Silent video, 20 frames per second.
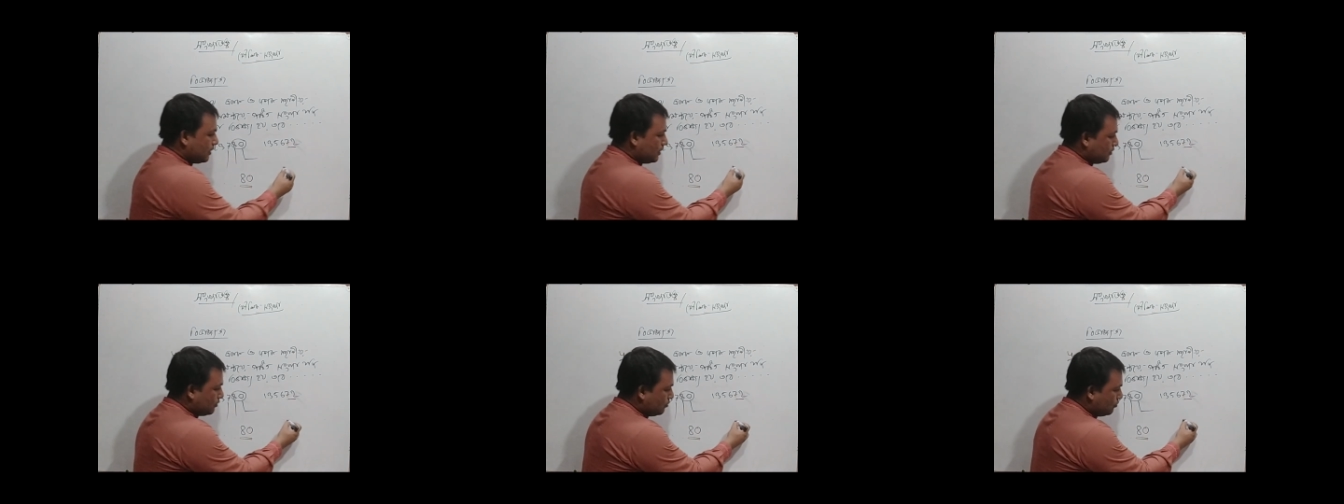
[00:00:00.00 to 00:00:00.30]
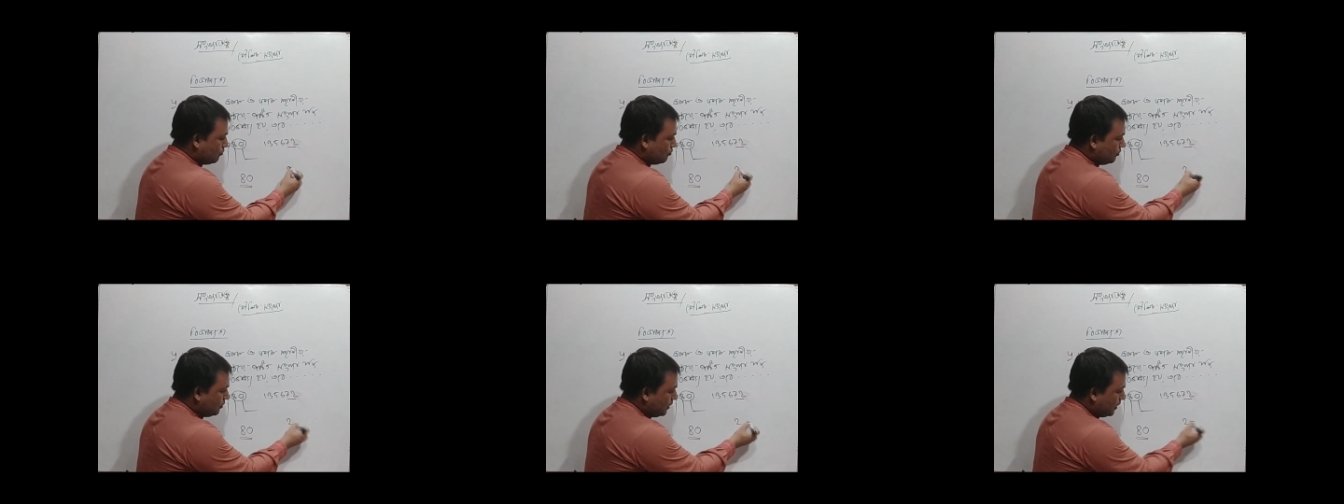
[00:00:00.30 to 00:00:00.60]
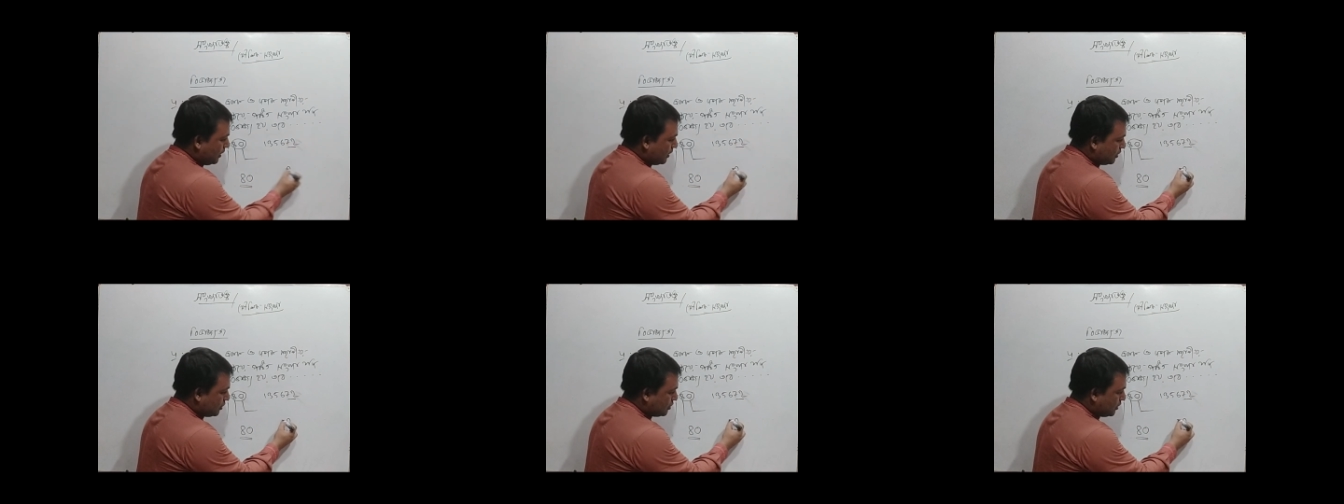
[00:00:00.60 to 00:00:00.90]
এই দুই
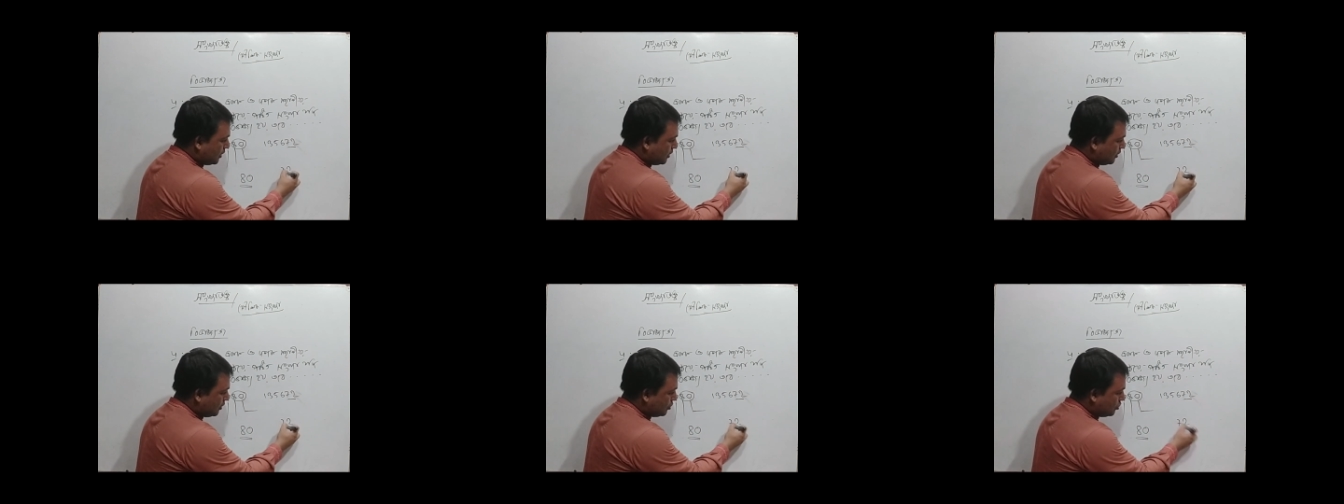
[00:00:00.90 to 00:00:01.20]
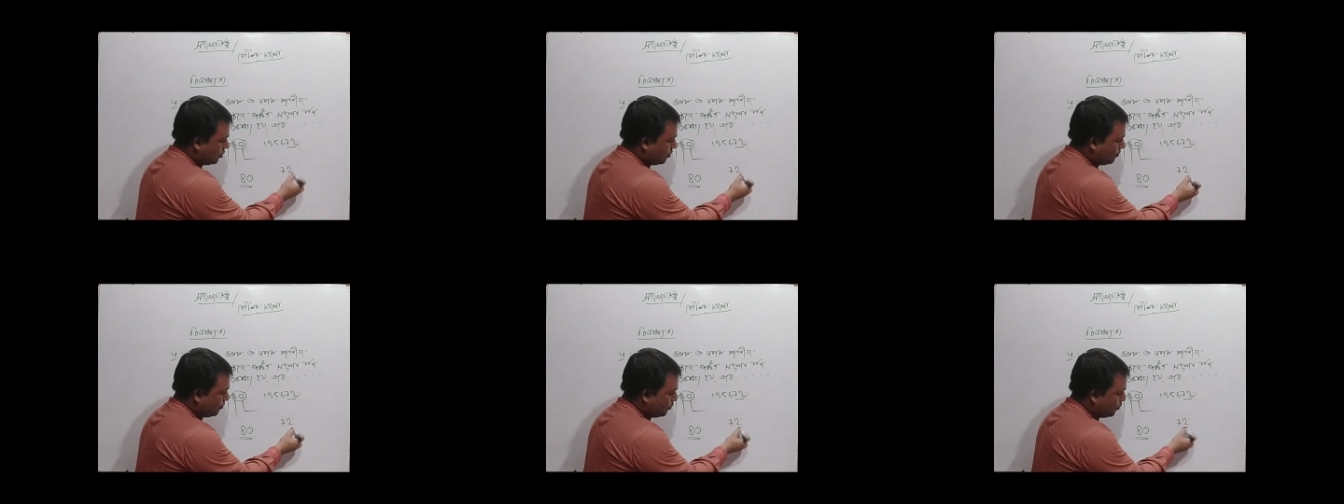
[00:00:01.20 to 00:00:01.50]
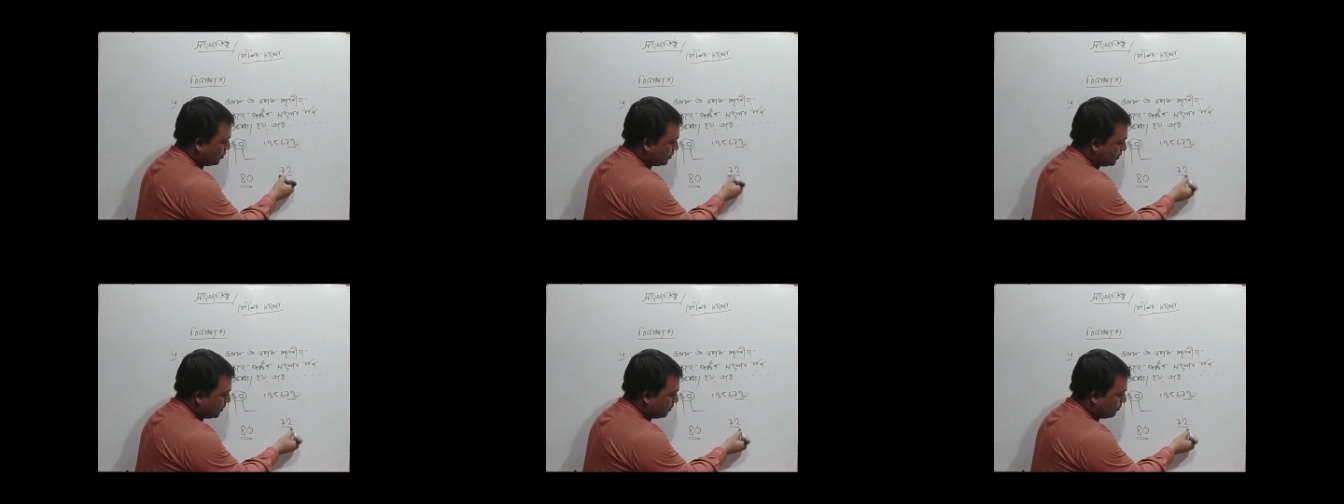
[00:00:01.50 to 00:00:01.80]
আর সাতের
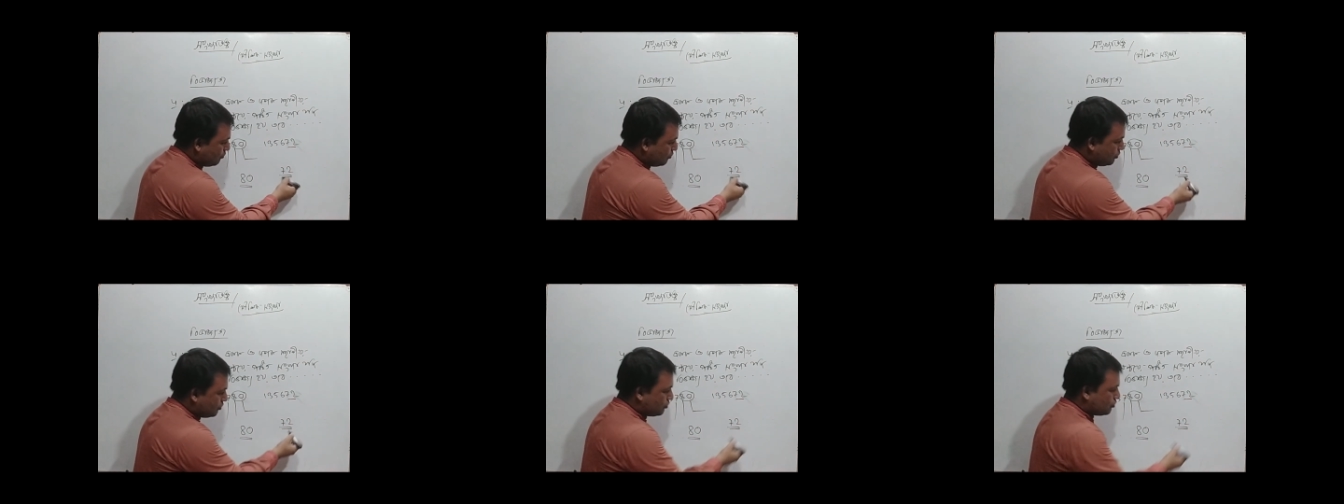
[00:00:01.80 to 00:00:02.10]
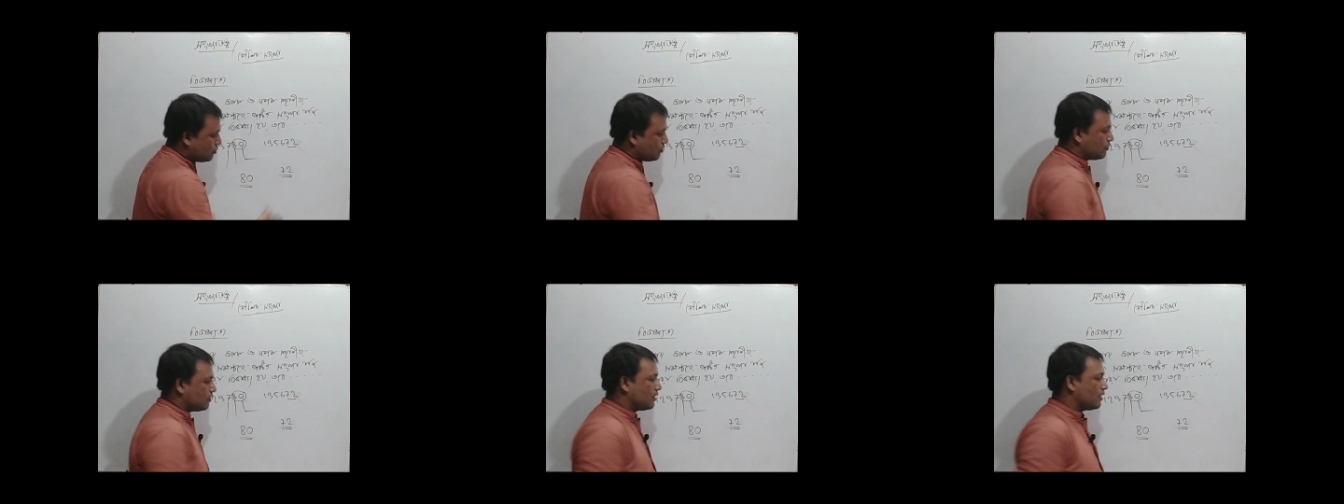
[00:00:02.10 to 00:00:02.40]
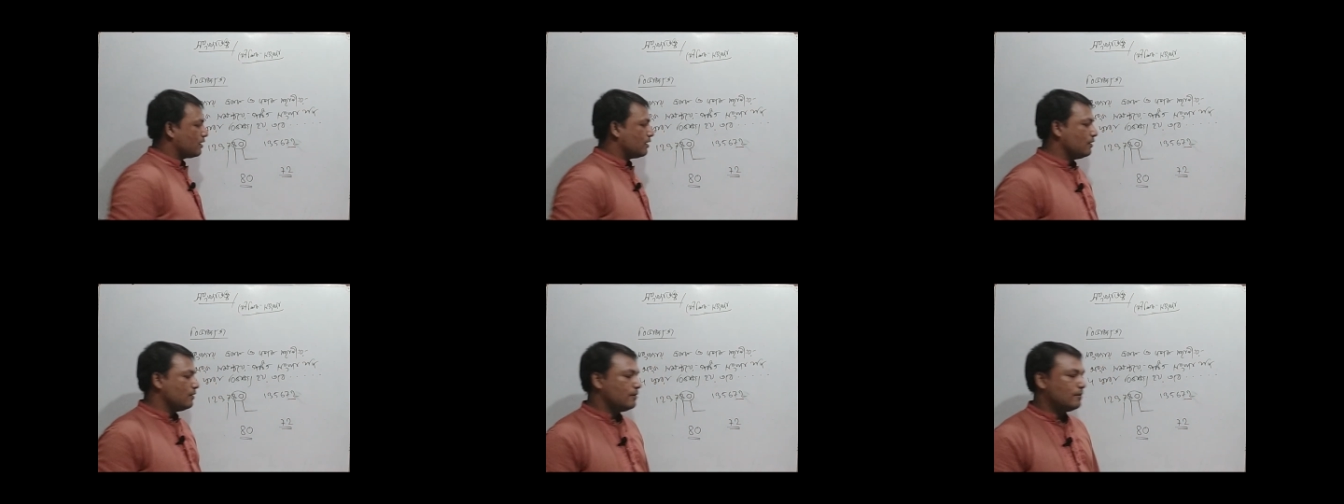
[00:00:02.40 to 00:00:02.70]
সমন্বয়ে যে গঠিত
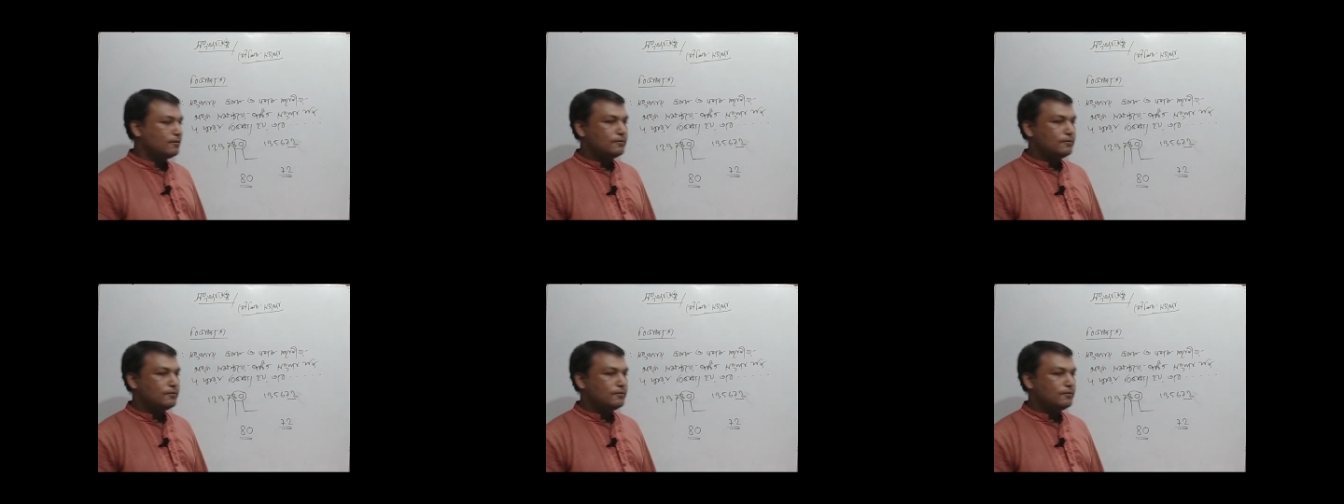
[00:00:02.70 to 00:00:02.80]
সংখ্যা